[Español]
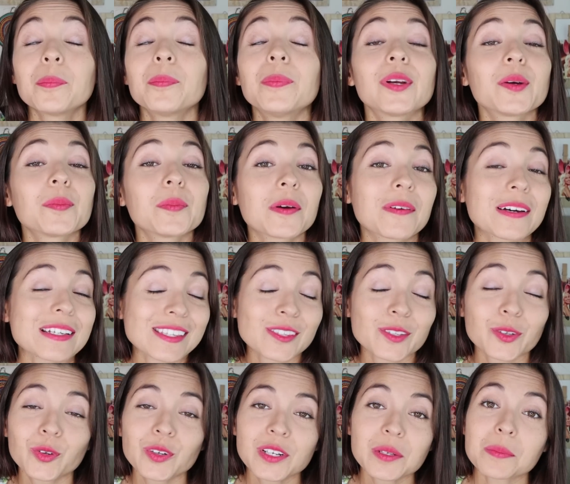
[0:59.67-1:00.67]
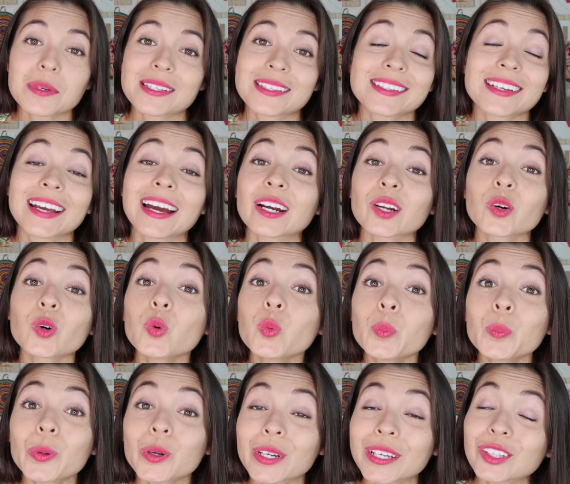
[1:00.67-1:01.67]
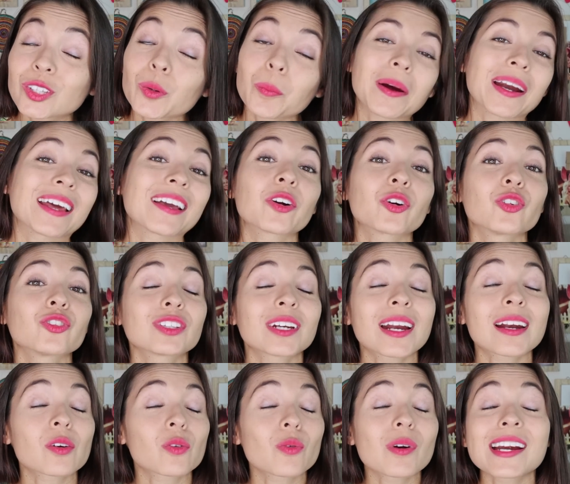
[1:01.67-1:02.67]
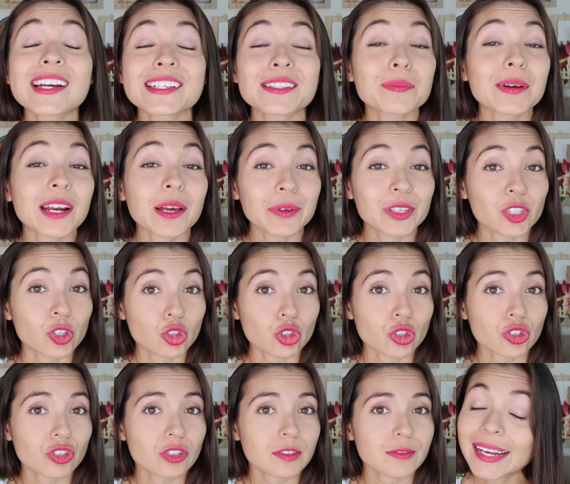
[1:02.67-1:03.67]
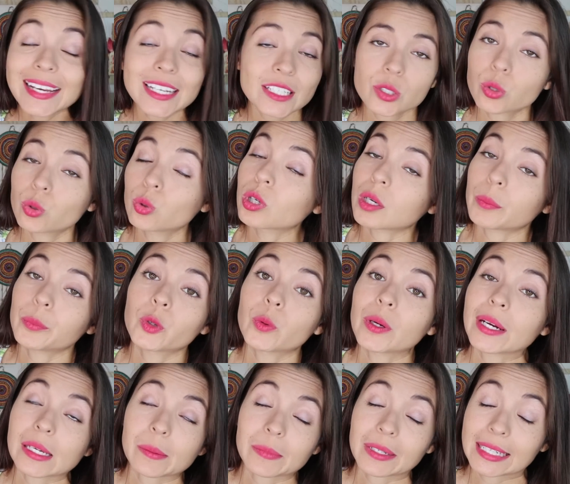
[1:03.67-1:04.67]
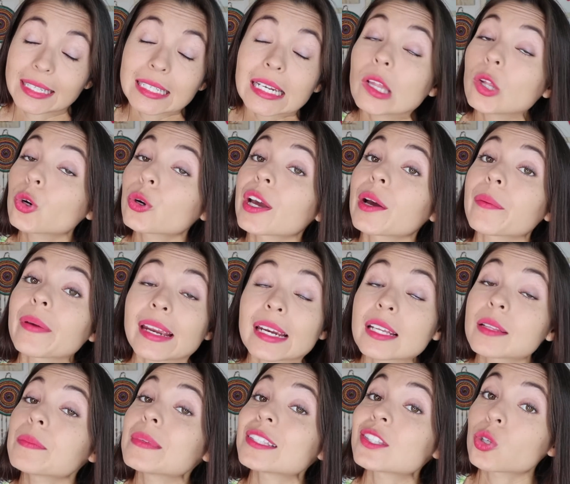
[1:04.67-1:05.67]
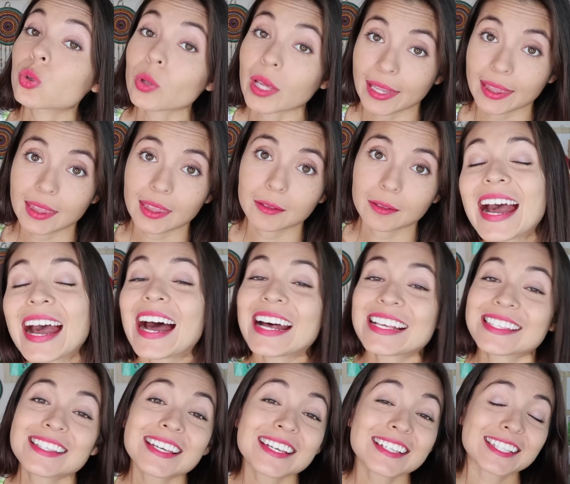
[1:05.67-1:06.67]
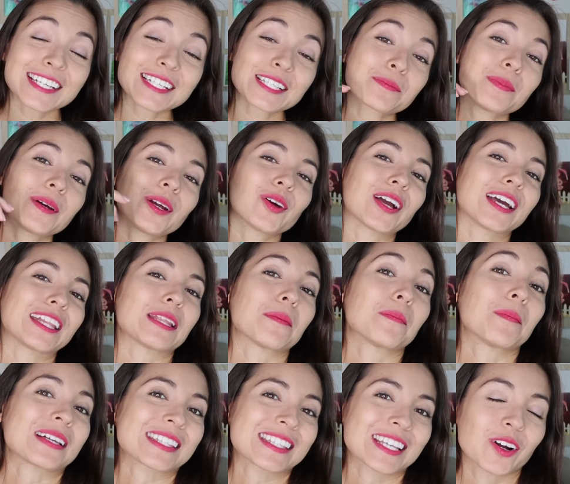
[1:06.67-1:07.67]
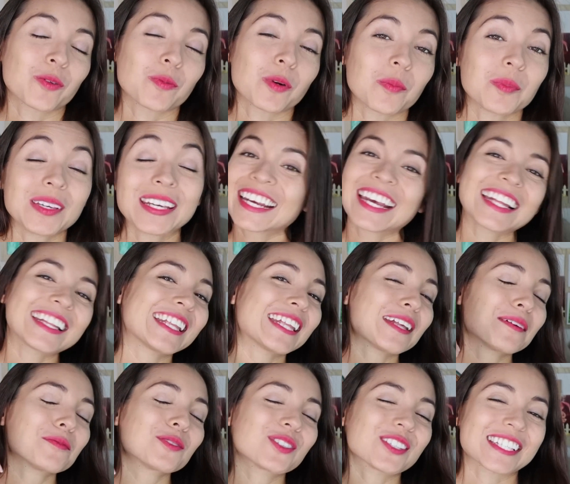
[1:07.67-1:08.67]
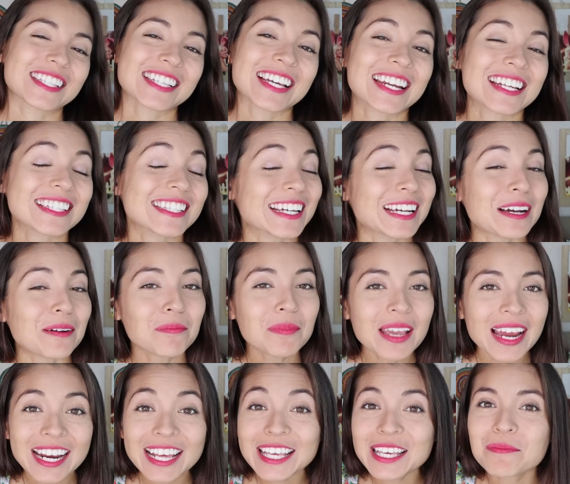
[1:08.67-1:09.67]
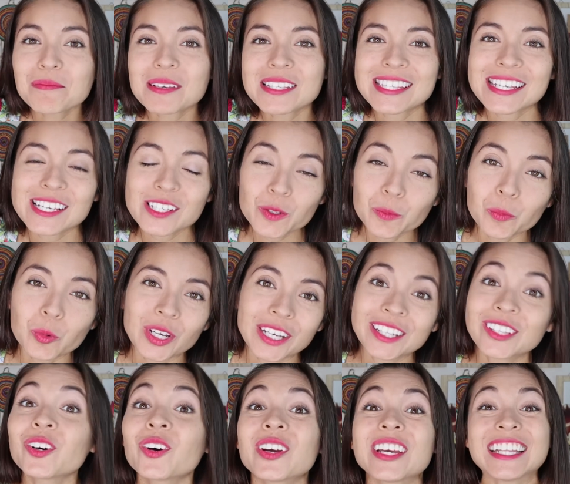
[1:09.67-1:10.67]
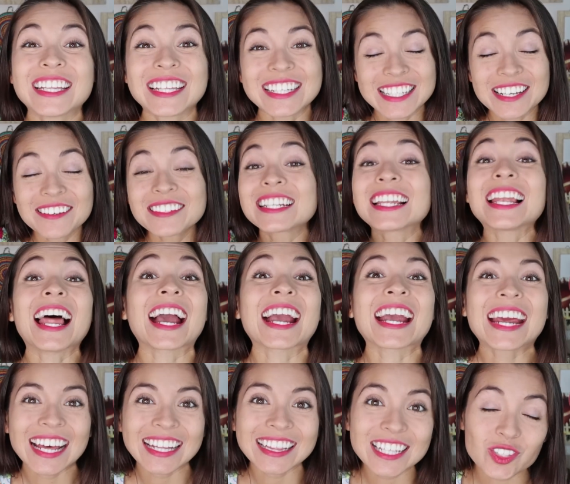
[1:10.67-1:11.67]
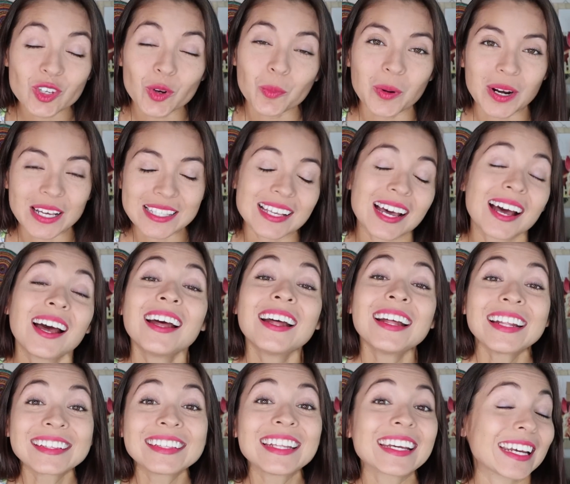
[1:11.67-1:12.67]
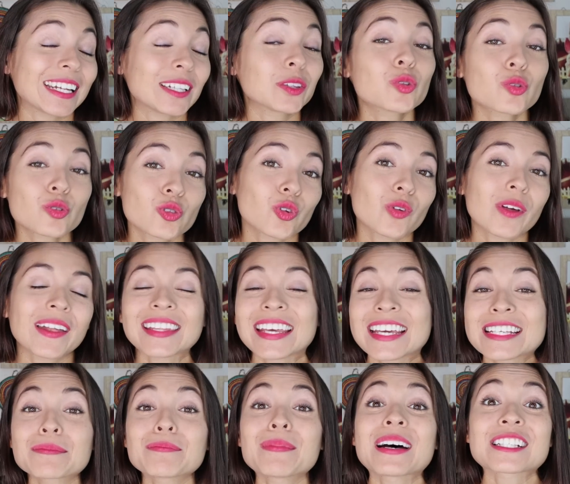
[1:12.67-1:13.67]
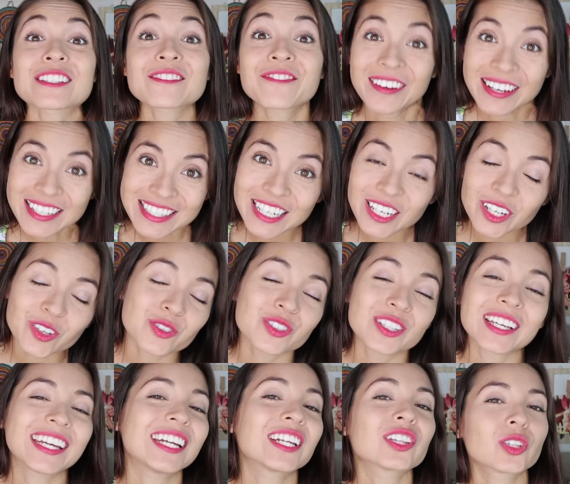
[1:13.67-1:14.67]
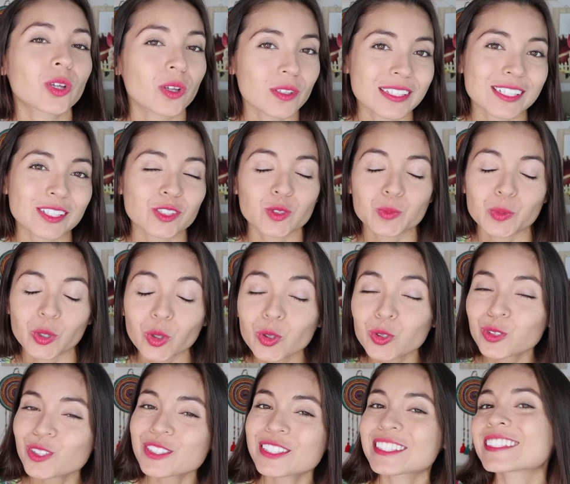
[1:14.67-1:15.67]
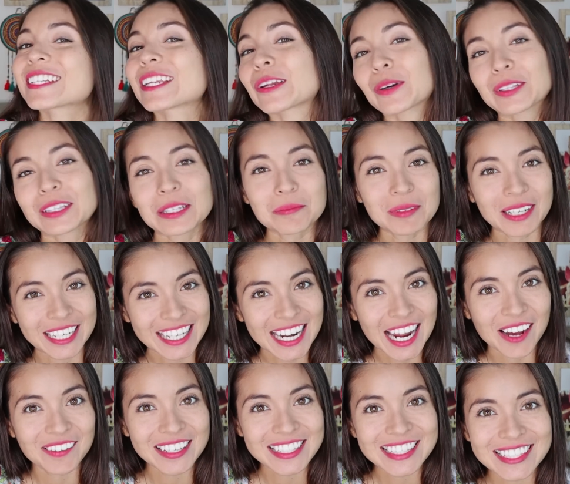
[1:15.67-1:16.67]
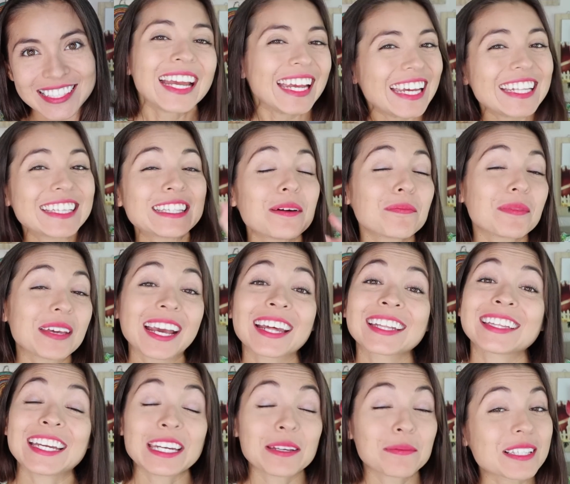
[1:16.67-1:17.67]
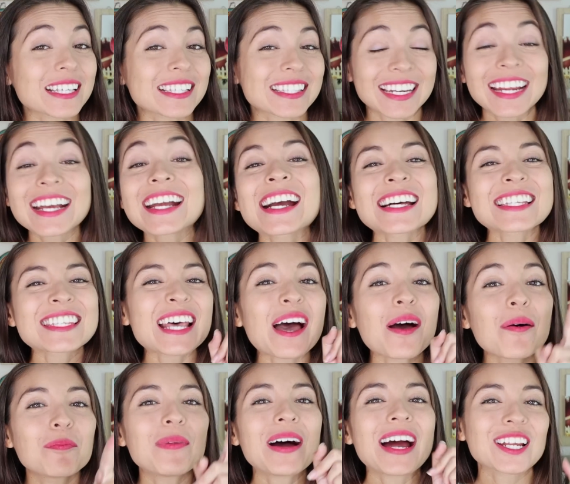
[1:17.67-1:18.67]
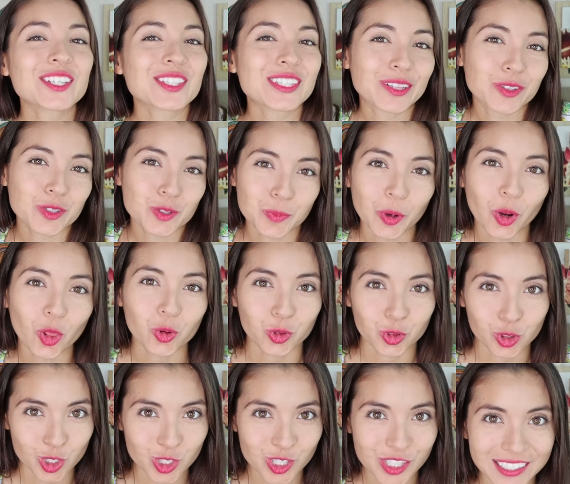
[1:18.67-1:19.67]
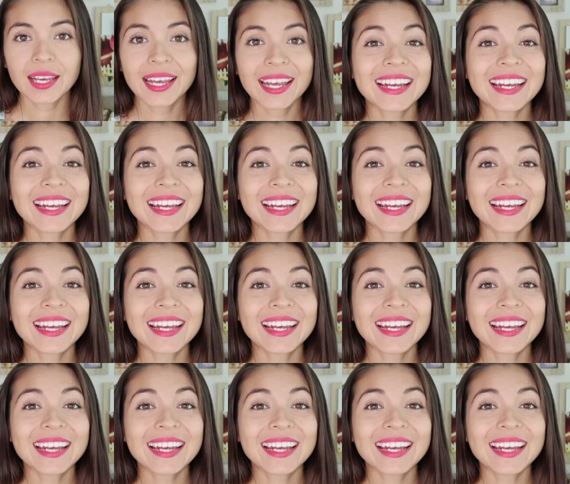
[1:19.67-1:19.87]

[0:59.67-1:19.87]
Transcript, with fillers: Pero me bastó con investigar un poquito para encontrar lugares maravillosos que yo nunca me hubiera imaginado que habían en mi ciudad. Así es que espero que te pase como a mí, que te dé muchas ganas de cambiar, investigues un poquito y te lleves la grata sorpresa de que en tu ciudad es más fácil conseguir todos esos productos de lo que te imaginabas y también que te animes a hacer en casa varios de tus productos.